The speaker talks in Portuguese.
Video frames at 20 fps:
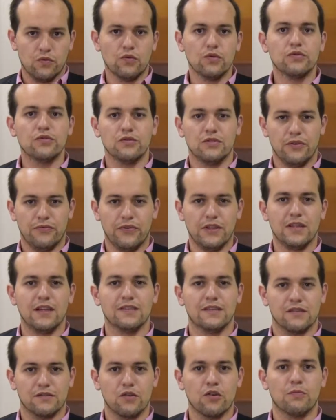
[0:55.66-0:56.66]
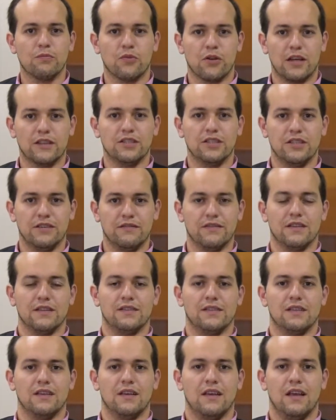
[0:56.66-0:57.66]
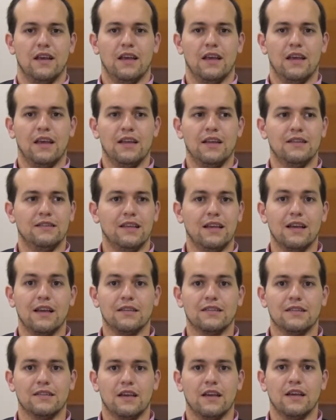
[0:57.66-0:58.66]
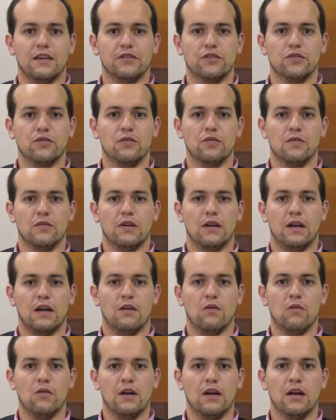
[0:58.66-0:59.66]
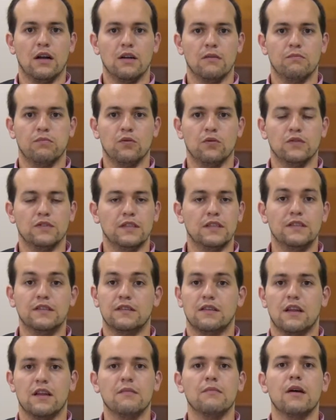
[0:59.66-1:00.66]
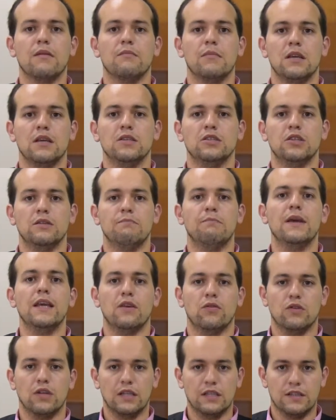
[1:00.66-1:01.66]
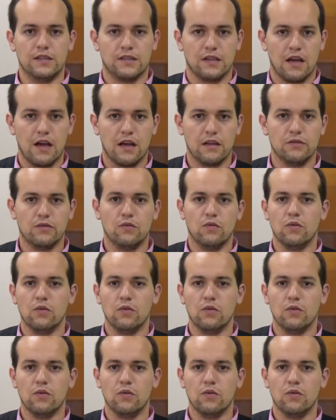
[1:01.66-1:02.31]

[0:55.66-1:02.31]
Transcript: curso de Finanças Corporativas, ele tem acesso a um campus extremamente bem organizado,